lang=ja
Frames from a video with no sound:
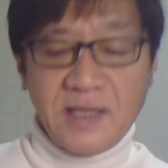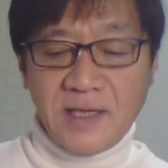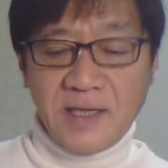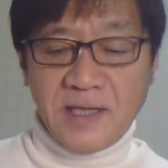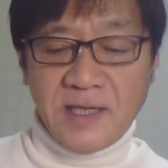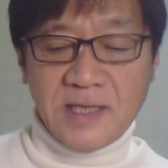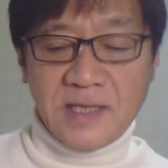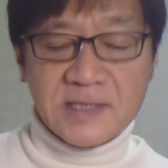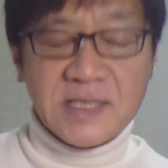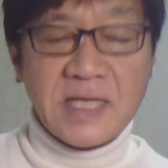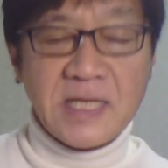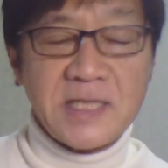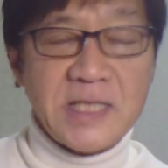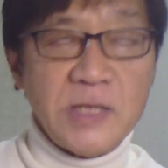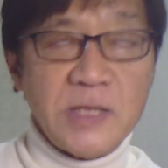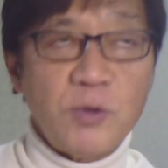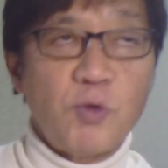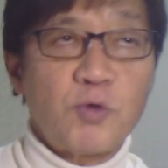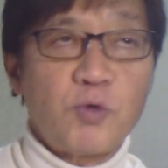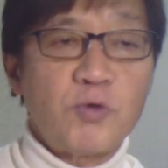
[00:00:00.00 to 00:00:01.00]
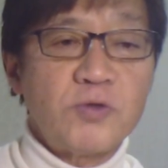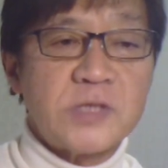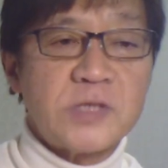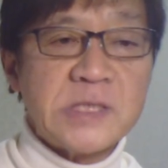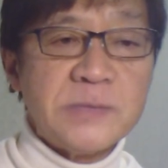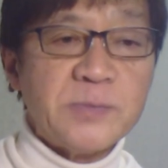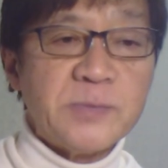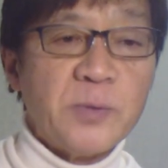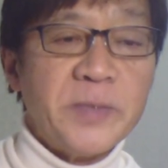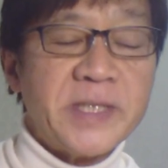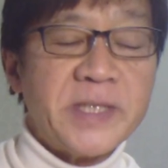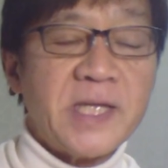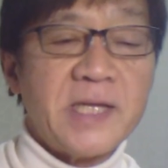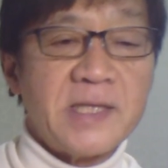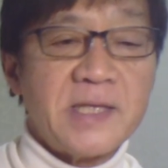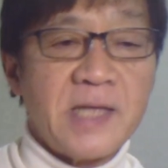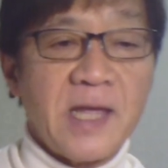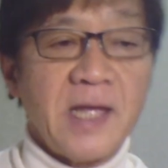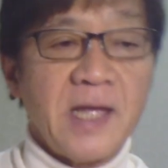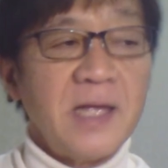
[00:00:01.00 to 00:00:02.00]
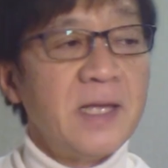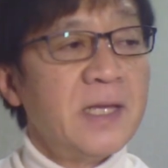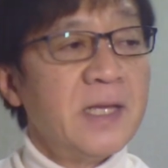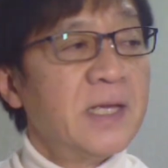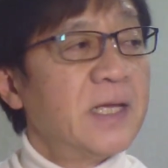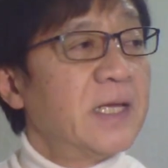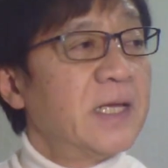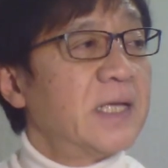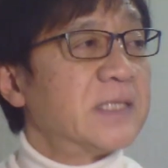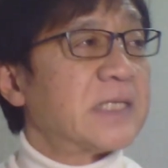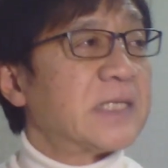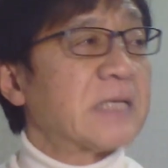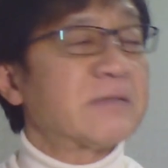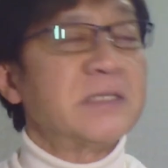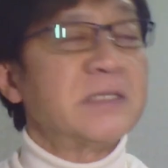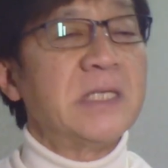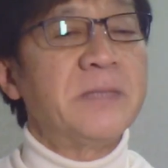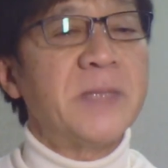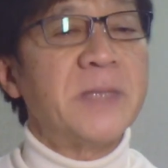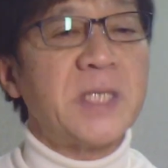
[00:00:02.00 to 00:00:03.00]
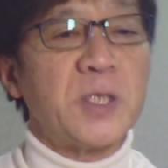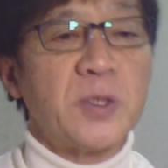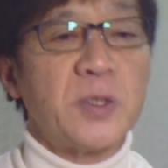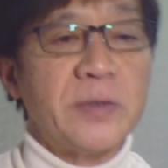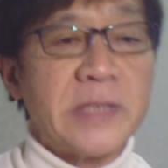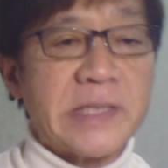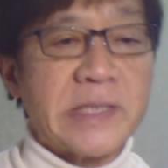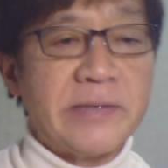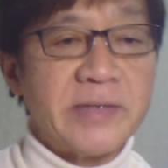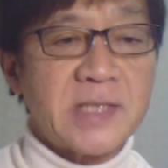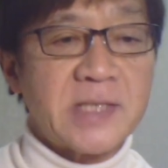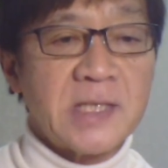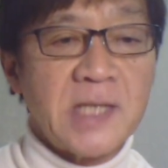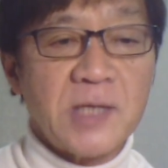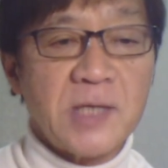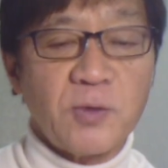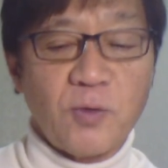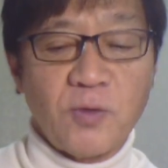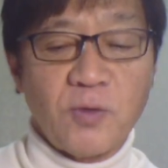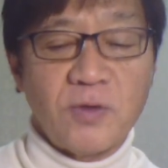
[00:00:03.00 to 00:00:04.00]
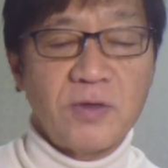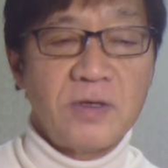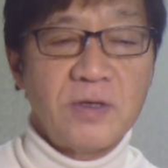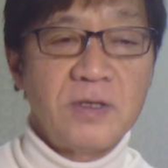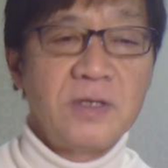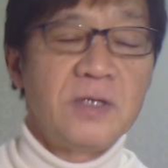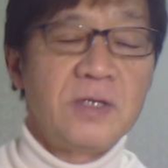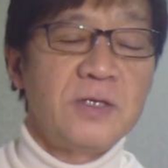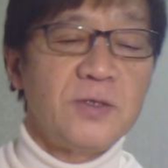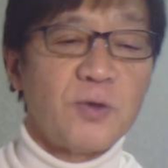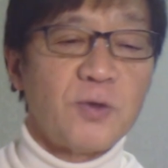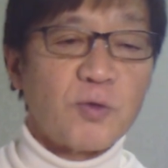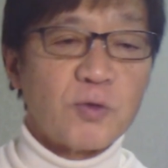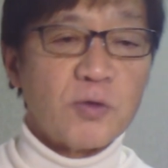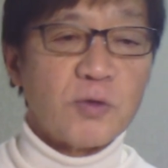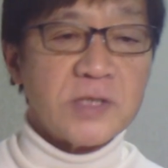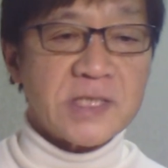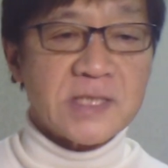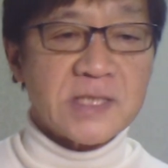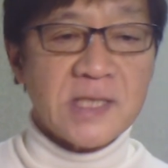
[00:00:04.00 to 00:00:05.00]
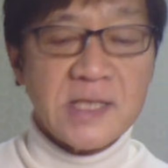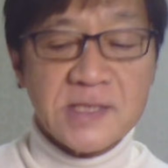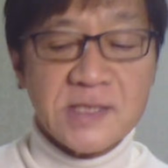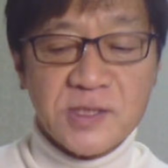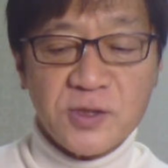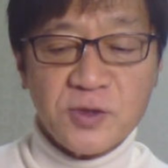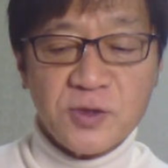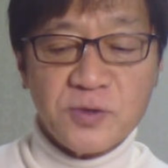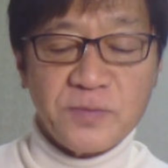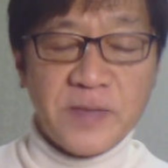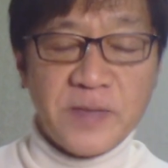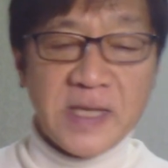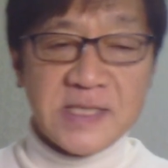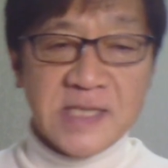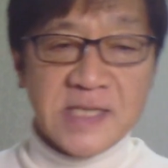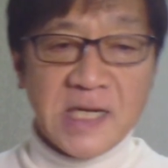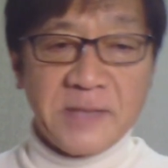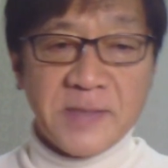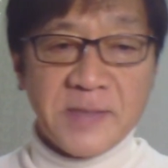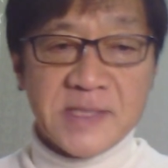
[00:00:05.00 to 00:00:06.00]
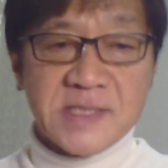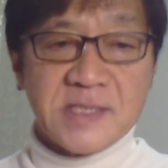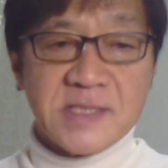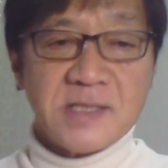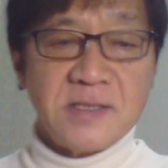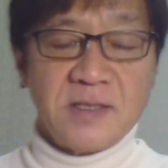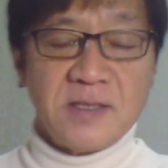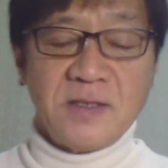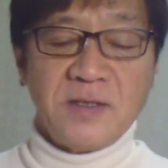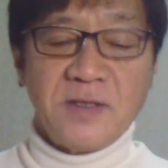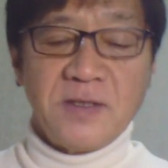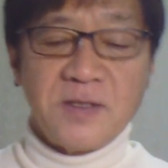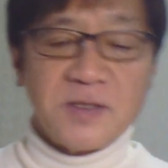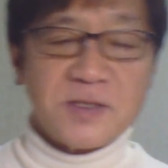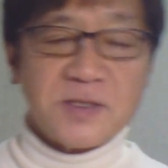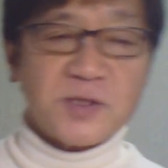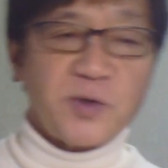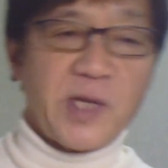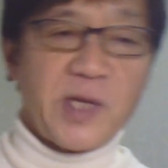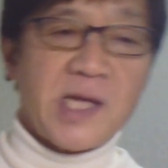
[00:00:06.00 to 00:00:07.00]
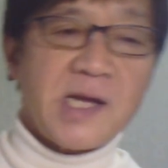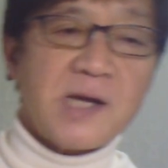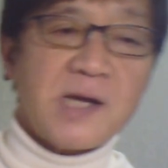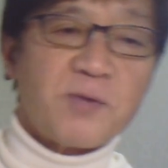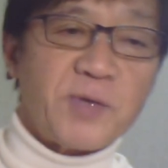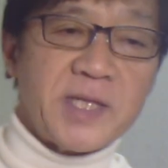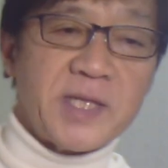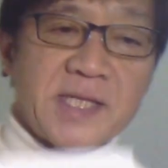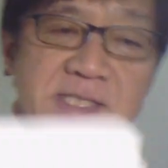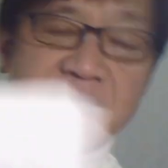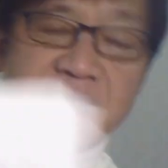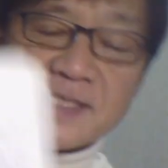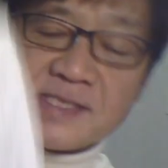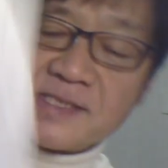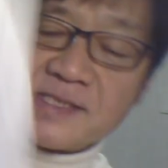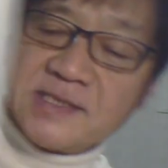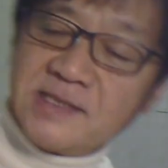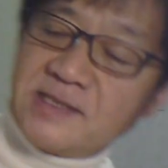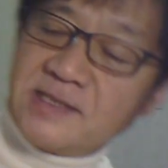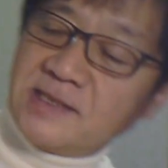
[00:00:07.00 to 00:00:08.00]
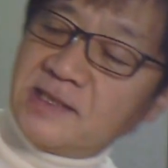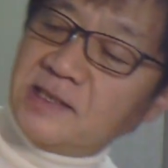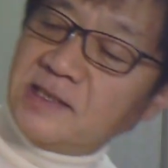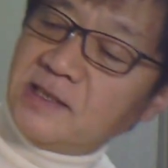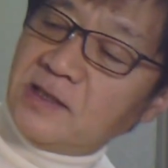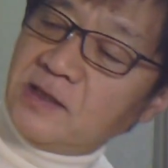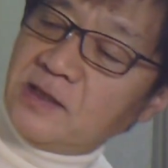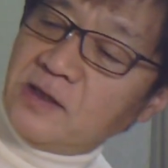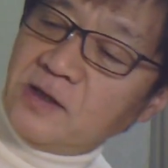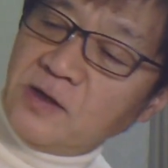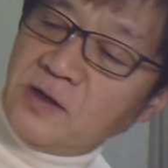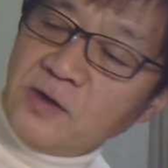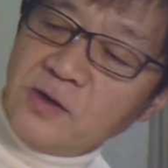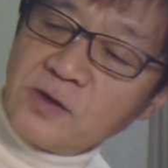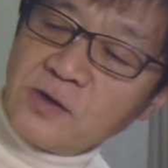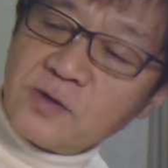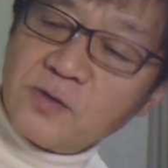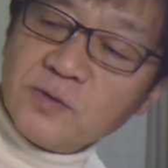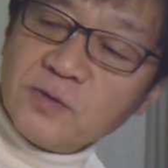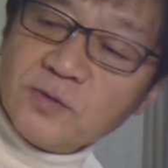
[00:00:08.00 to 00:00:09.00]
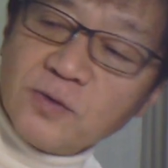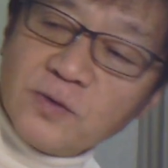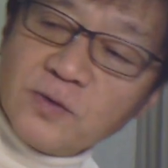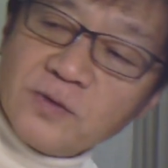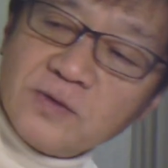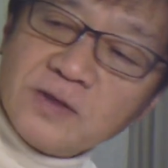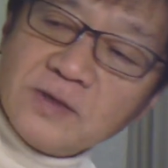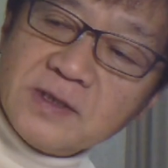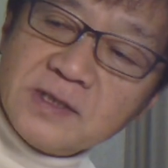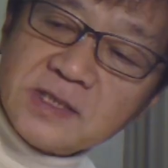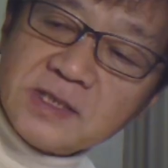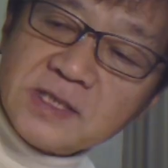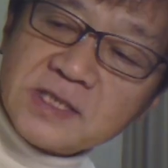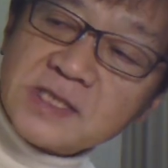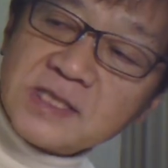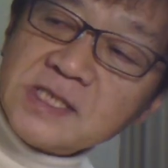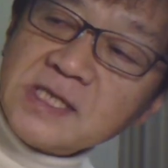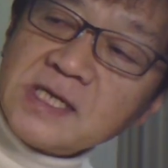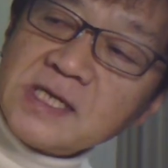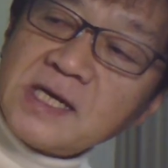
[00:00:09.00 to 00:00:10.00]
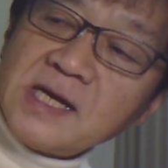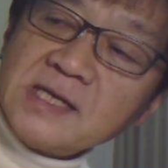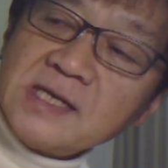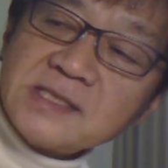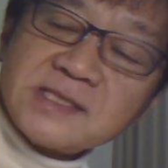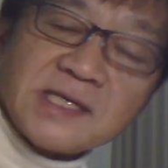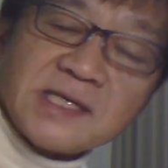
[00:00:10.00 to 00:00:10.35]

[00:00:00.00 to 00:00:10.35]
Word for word: 最近の北欧新聞を見ていて昨年までとは変わったなということを実感するページがありますそれがこれですこの新幹線